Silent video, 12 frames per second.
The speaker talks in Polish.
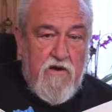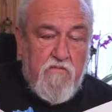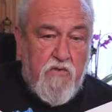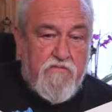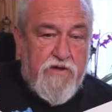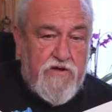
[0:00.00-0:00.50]

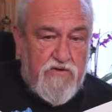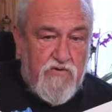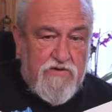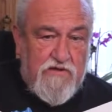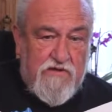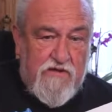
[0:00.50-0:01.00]
po
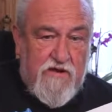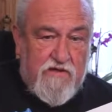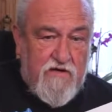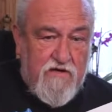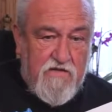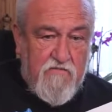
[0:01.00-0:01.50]
500
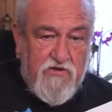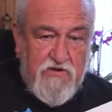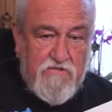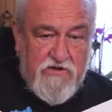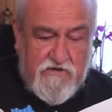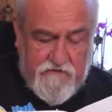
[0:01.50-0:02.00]
latach
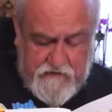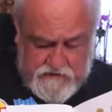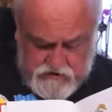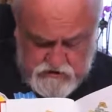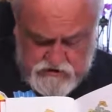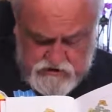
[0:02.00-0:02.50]
możemy
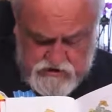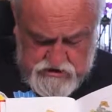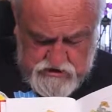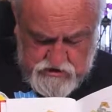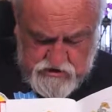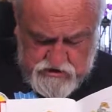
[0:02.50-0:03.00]
stwierdzić,
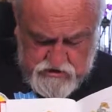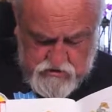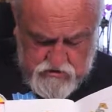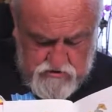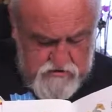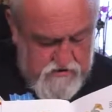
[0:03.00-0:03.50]
że
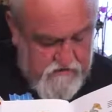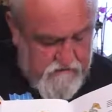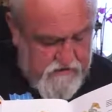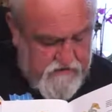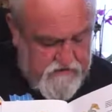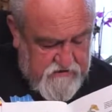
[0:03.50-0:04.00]

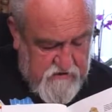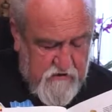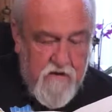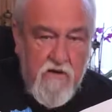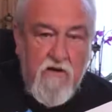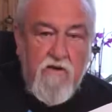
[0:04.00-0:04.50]
Ameryce
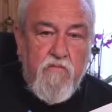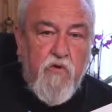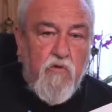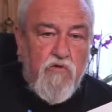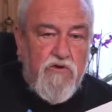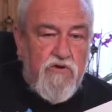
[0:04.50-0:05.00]

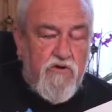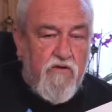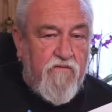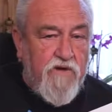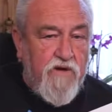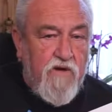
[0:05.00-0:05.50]

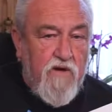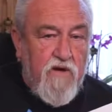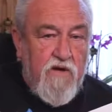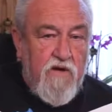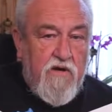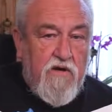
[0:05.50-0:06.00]
Południowej,
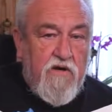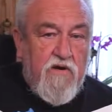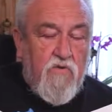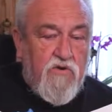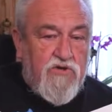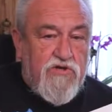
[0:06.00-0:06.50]

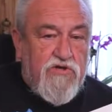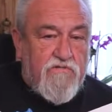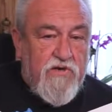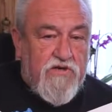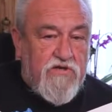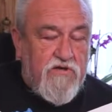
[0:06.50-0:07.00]
łącznie z
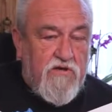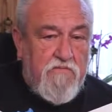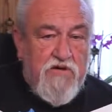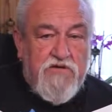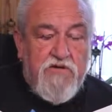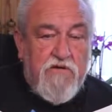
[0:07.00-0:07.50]

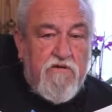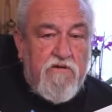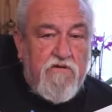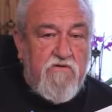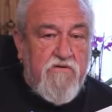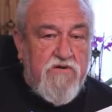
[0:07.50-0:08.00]
Meksykiem, jest
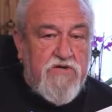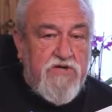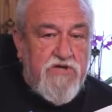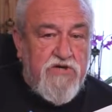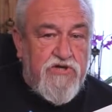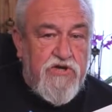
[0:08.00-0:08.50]

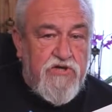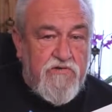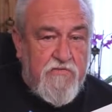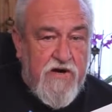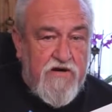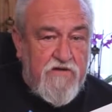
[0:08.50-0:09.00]
26
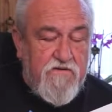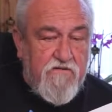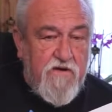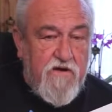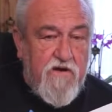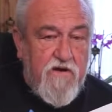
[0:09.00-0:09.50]
państw,
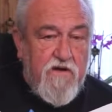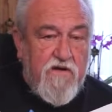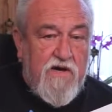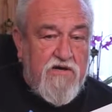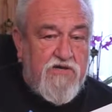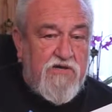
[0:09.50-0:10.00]

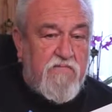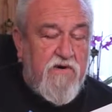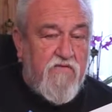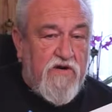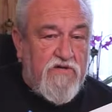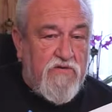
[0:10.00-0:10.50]
każdy
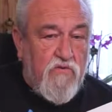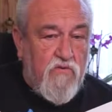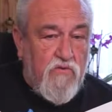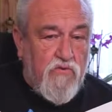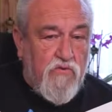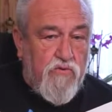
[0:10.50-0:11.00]
ma własną
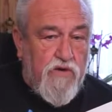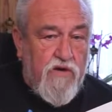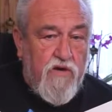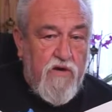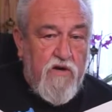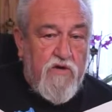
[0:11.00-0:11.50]

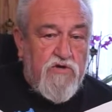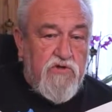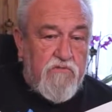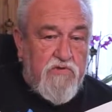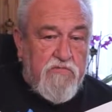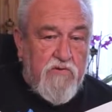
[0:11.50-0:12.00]
kulturę,
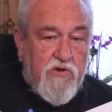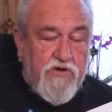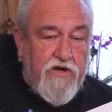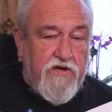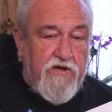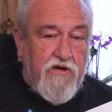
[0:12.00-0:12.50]
są
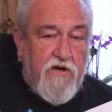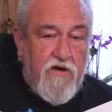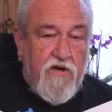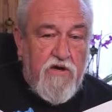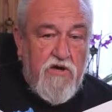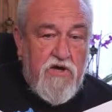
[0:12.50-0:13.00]
biblioteki
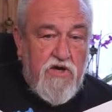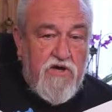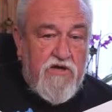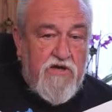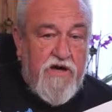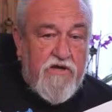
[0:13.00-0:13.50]
i
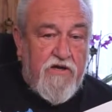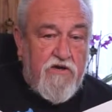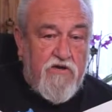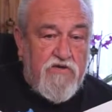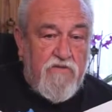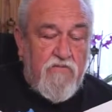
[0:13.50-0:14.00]
Indianie
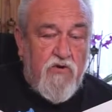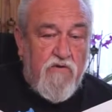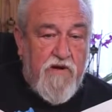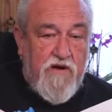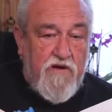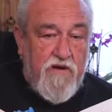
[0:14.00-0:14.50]
chodzą
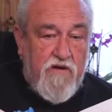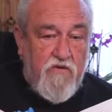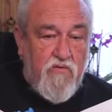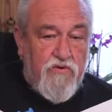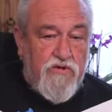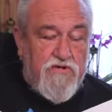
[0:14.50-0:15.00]
normalnie na
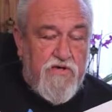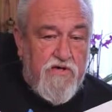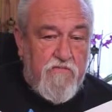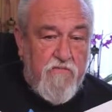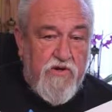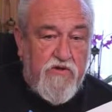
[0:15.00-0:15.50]

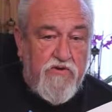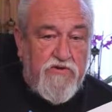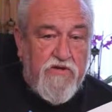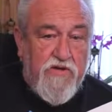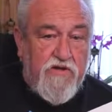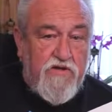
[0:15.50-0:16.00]
ulicach,
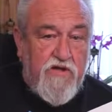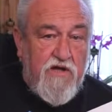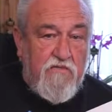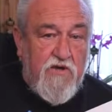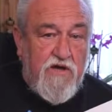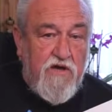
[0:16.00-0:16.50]
będąc
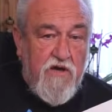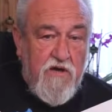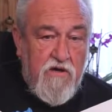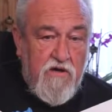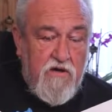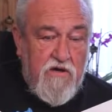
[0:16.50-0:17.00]
radnymi,
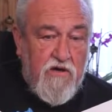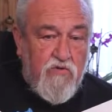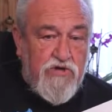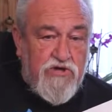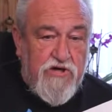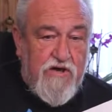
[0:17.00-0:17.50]
y,
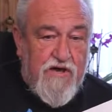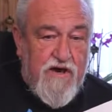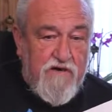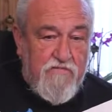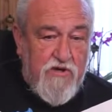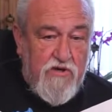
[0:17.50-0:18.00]

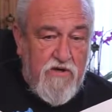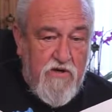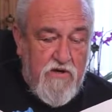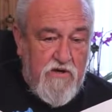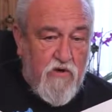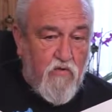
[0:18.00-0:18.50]
nauczycielami,
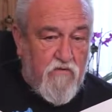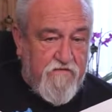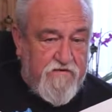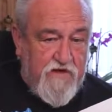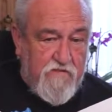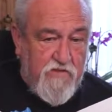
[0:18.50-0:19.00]

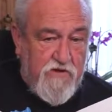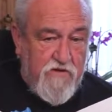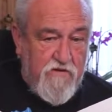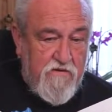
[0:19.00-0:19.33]
naukowcami.